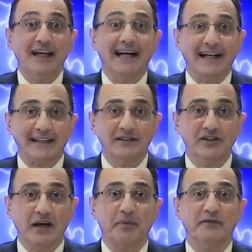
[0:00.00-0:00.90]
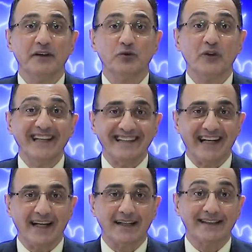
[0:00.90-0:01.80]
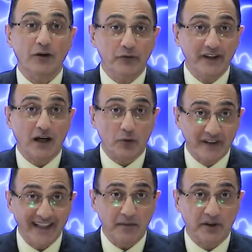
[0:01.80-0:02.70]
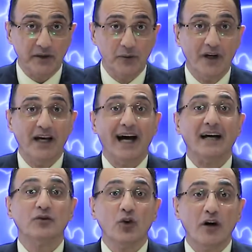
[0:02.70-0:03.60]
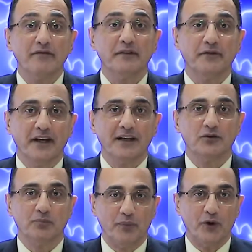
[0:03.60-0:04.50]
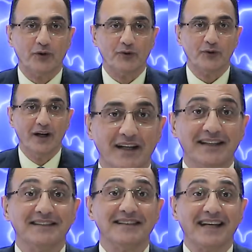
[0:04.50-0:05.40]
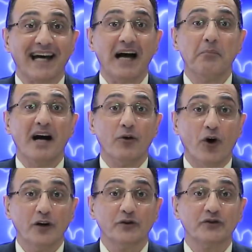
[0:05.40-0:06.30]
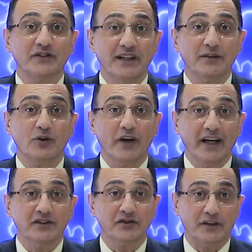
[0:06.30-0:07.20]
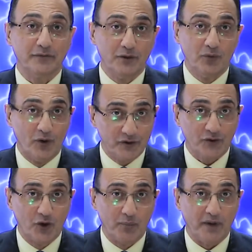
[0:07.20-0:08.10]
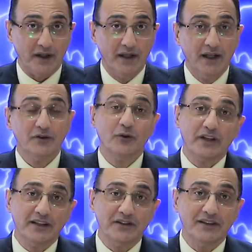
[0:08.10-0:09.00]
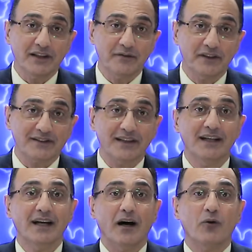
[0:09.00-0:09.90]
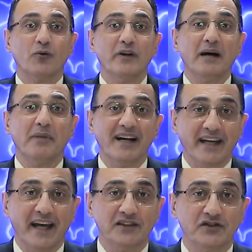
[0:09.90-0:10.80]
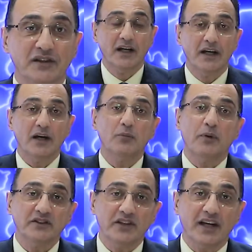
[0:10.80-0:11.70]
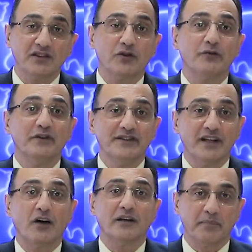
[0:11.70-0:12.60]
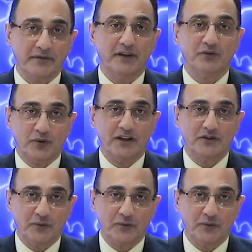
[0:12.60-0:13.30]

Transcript: garante que a prefeitura entrega até o final de abril a nova Feira do Porto, que será a maior do Centro-Oeste, afirmou Estopa. Durante entrevista ao Cuiabá Cast, é o podcast oficial da prefeitura de